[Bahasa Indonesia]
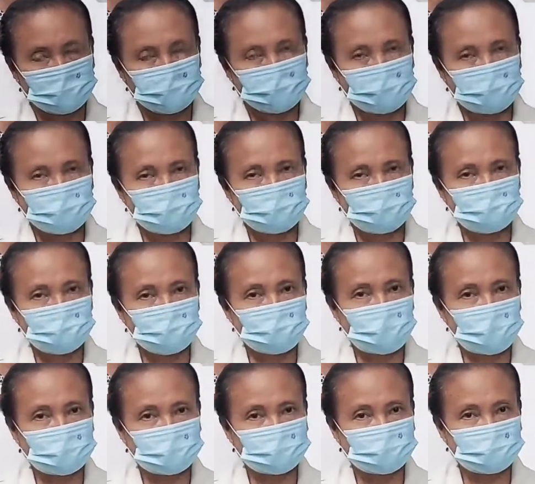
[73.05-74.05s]
yang
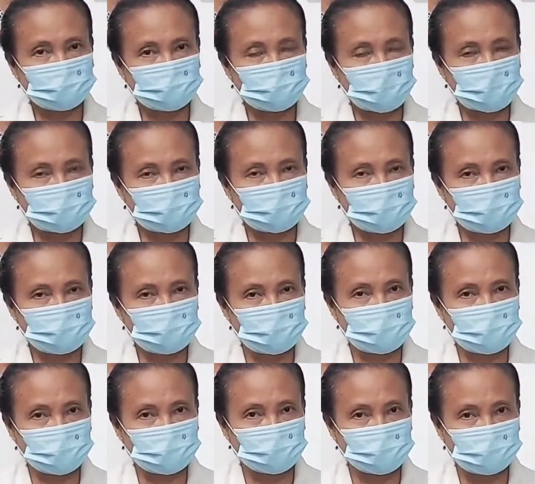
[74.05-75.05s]
membuat jiwanya
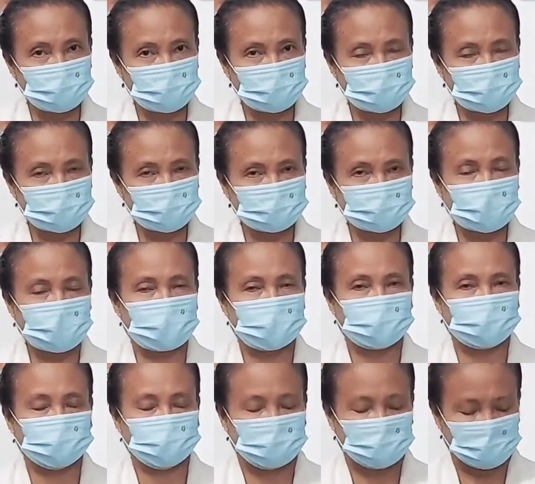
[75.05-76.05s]
begitu
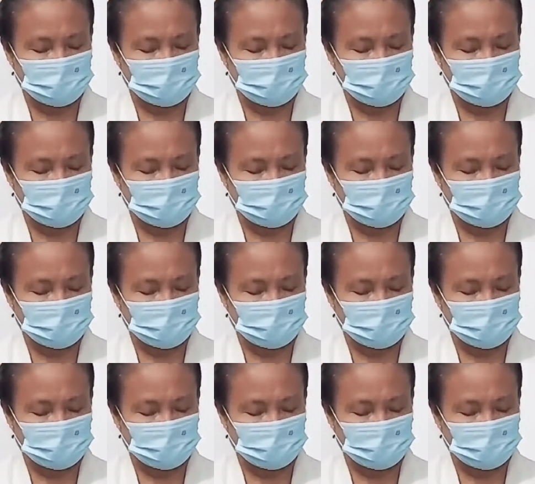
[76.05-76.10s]
menderita,